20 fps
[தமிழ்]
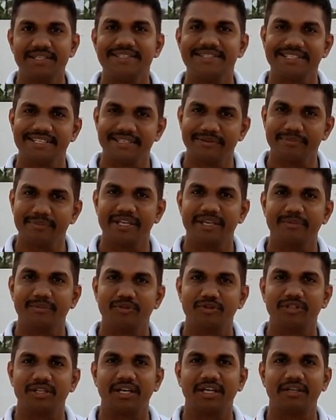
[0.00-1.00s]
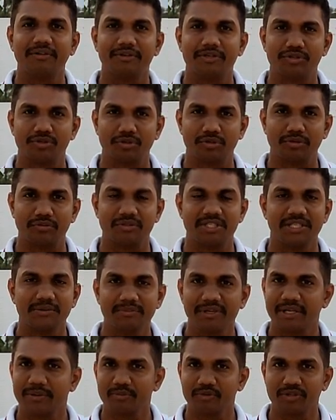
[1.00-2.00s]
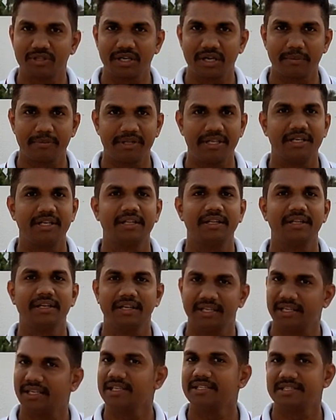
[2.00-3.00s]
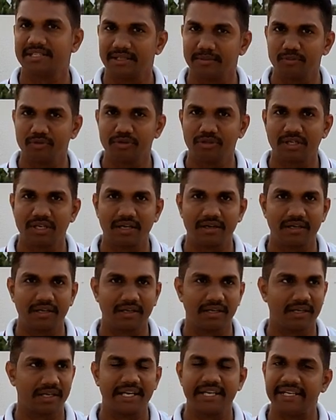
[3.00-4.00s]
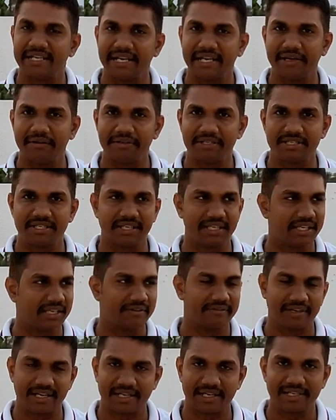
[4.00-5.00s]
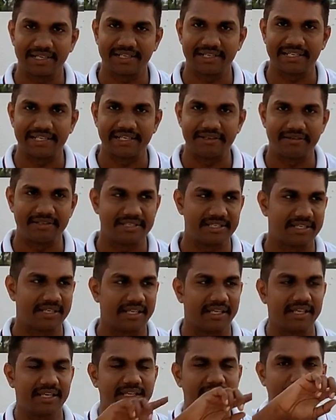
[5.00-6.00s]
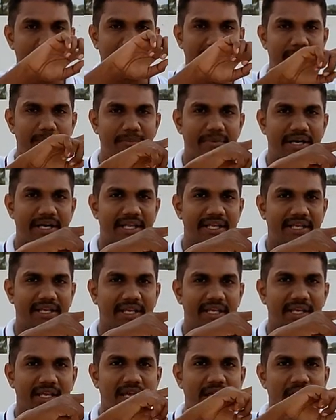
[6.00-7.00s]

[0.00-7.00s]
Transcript: சின்மய முத்ராவுக்கு வச்சுக்கணும் சின்மய முத்ரா அப்படிங்கிறது நீங்கள் சின்முத்ராவில் கை நீட்டி வச்சுருக்கீங்க விரல்களை நீட்டி வச்சுருக்கீங்க அதை அப்படியே மடக்கி